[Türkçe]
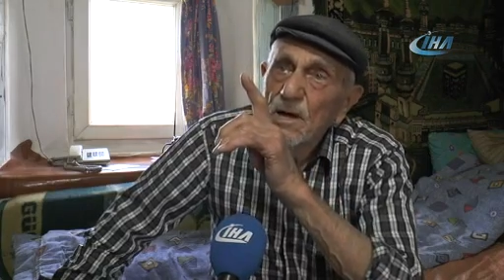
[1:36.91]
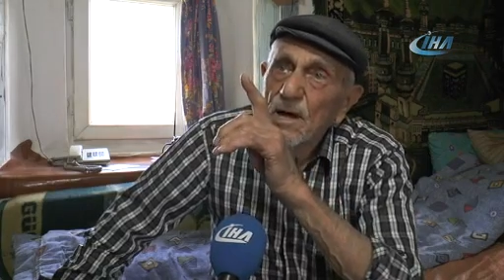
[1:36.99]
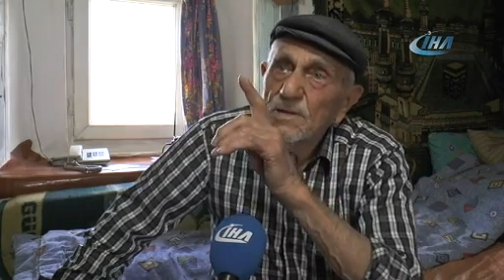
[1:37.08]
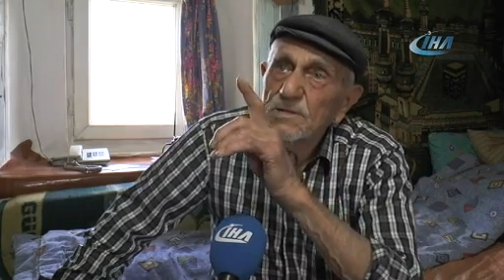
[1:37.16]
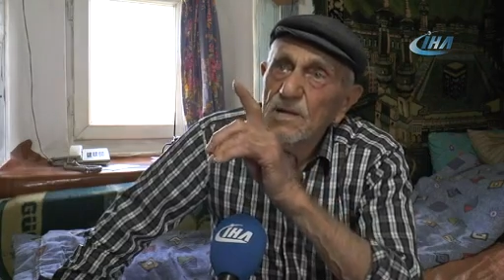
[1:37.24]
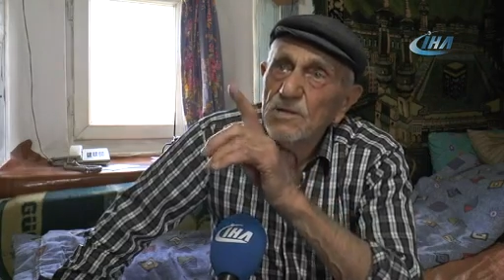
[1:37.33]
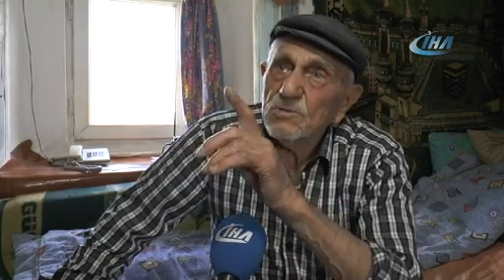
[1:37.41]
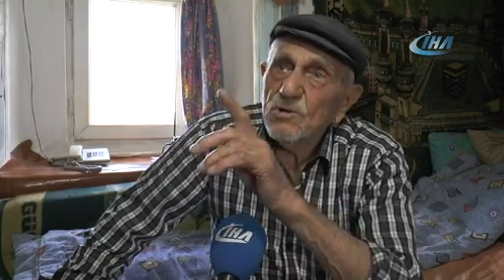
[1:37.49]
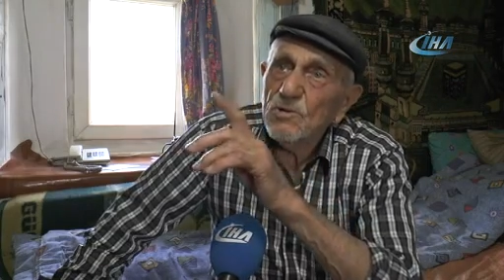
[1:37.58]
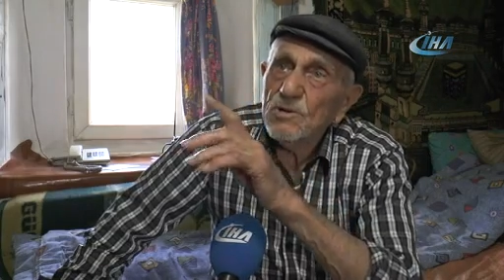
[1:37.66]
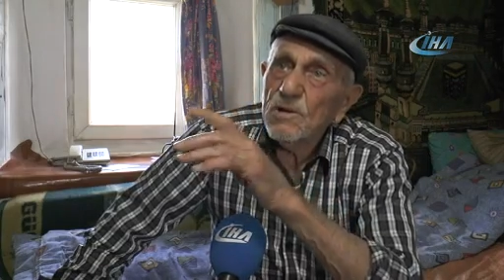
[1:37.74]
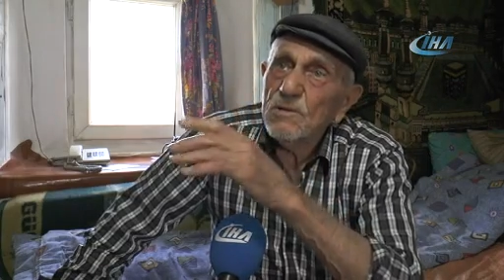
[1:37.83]
Ondan
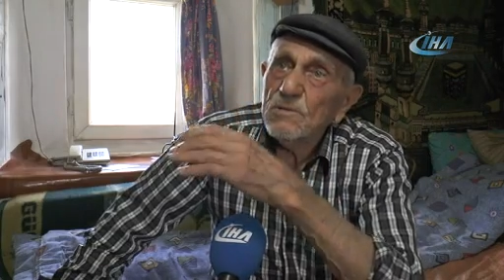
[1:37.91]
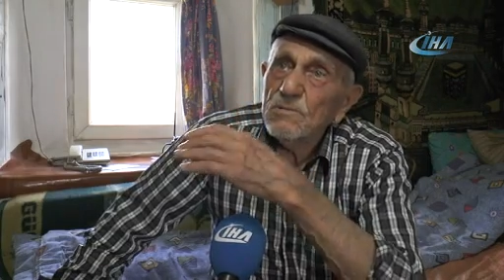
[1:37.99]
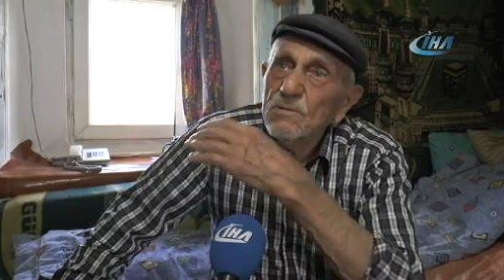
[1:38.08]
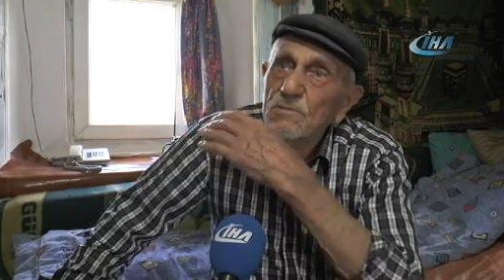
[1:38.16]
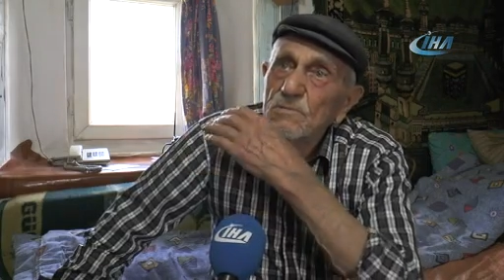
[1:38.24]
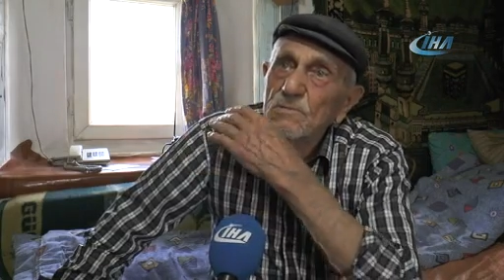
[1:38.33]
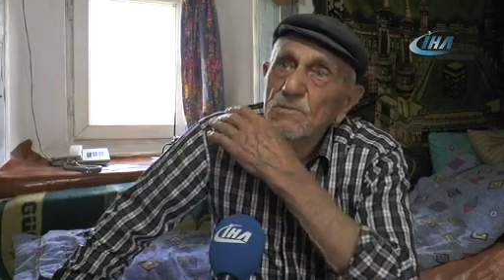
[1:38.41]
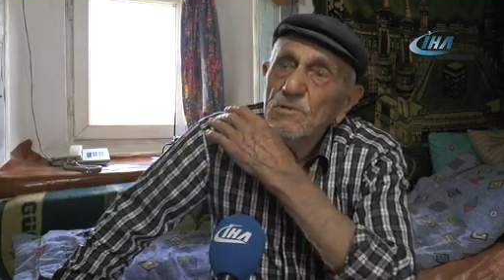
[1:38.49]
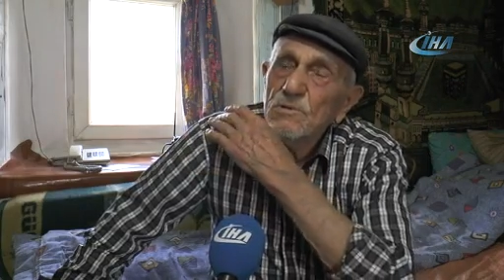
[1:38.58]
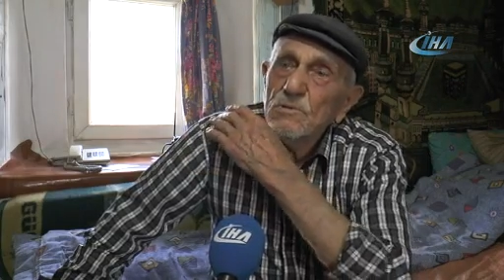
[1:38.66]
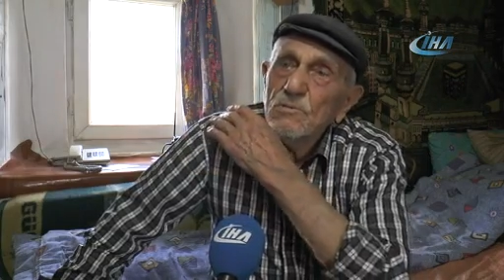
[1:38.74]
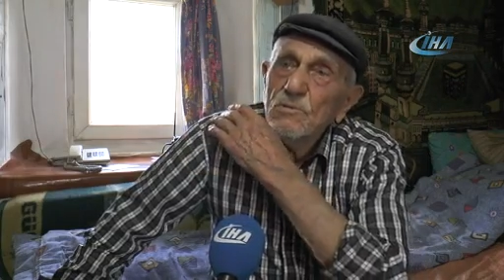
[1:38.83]
sonra
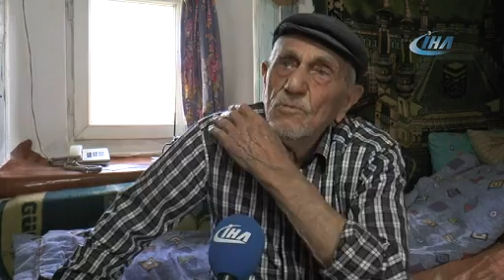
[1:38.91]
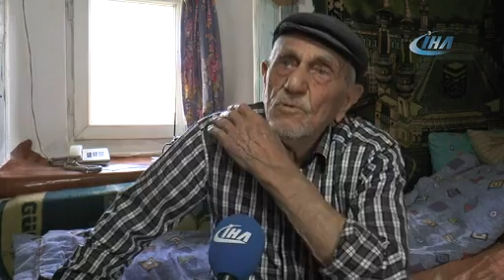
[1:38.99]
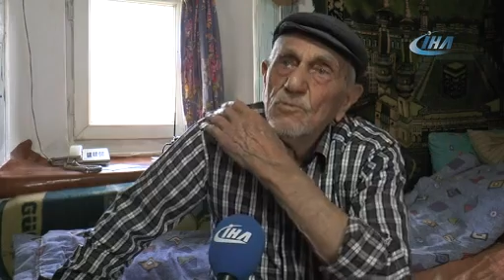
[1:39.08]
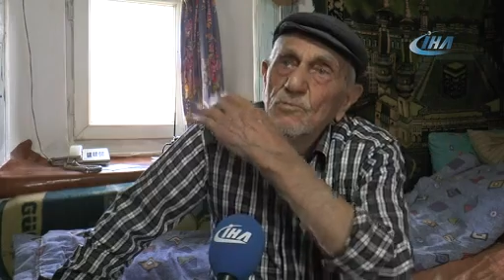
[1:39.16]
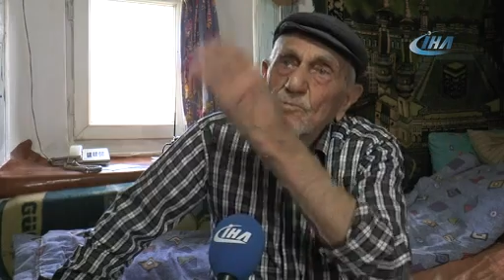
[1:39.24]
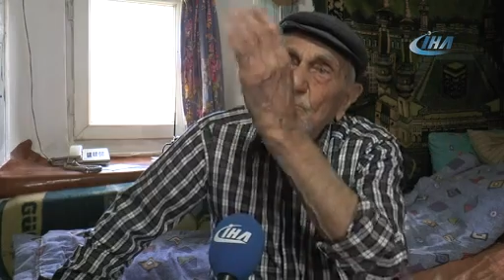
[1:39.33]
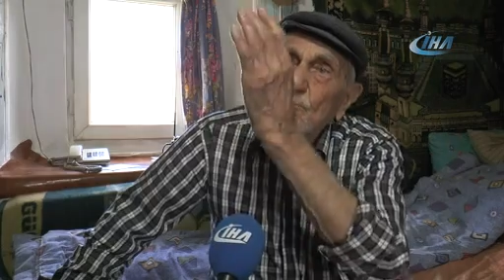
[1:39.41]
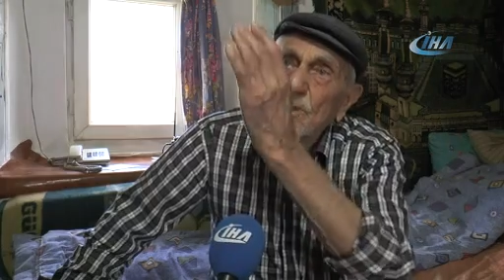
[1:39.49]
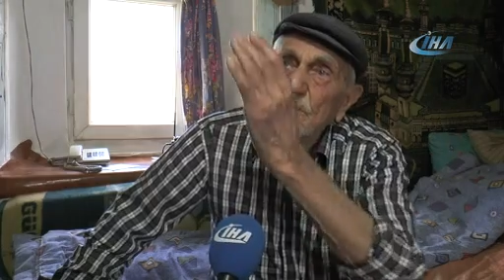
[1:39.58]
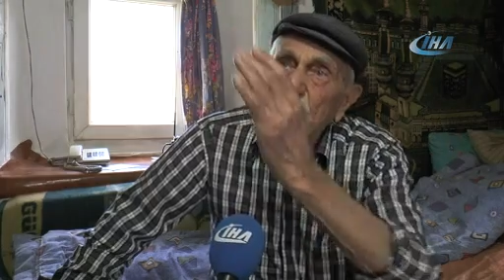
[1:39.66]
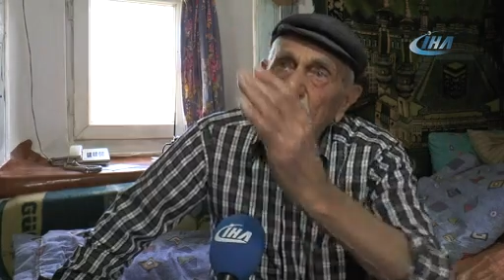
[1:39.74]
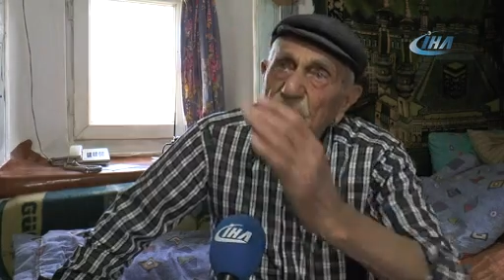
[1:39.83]
onu
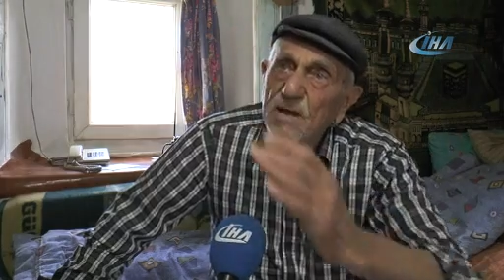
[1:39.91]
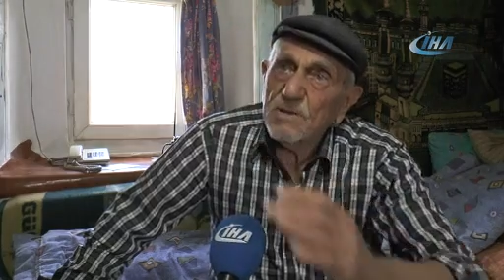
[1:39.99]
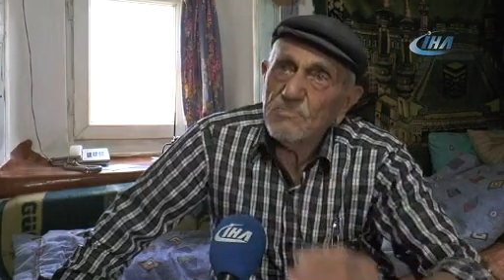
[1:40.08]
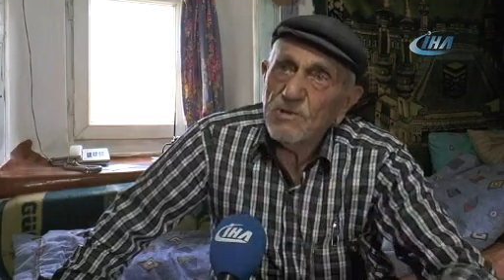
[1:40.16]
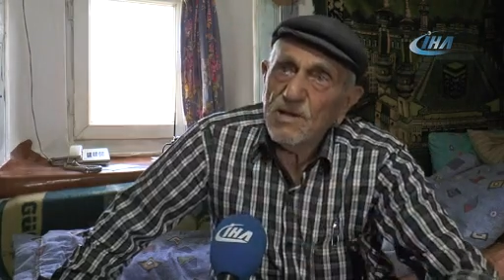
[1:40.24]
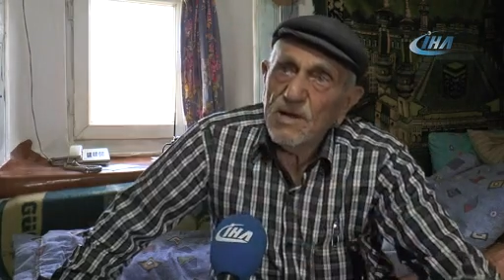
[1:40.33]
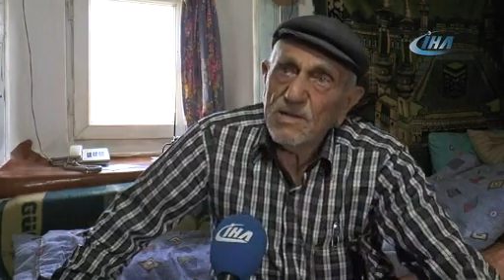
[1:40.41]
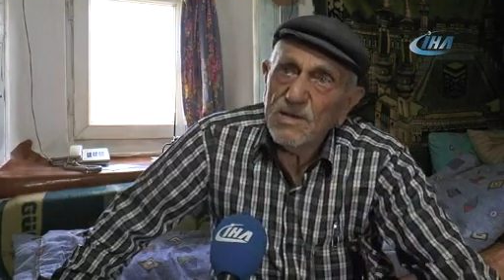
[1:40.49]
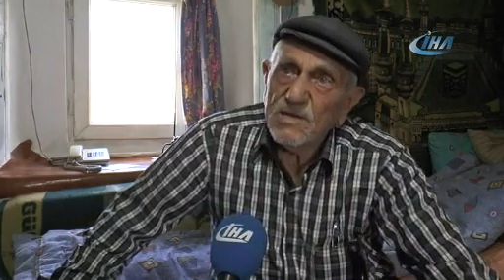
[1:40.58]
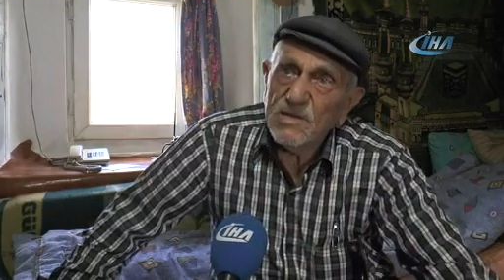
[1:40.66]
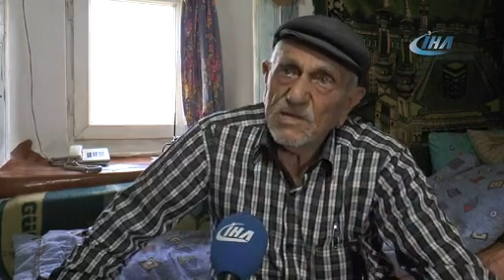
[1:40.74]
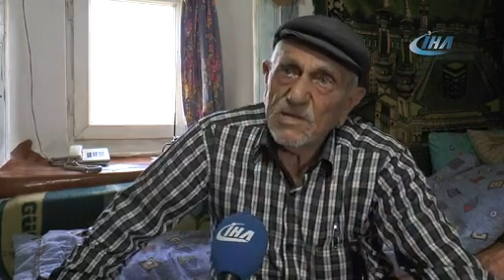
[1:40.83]
kovaladılar bir daha da
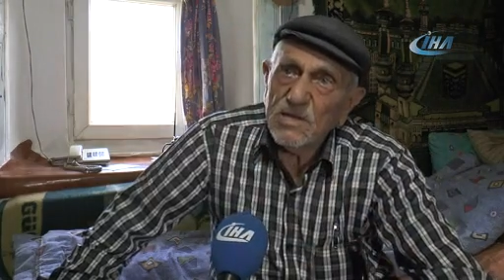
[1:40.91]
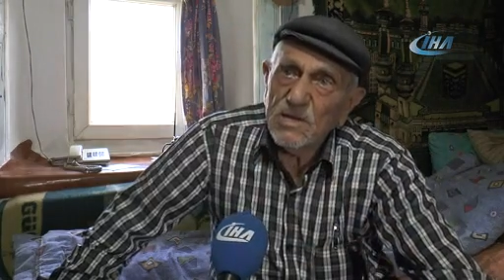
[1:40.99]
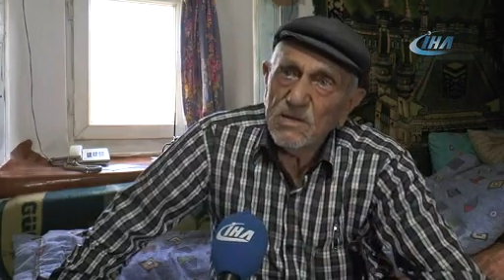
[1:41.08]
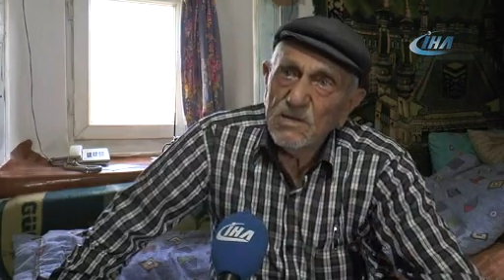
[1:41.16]
gitti.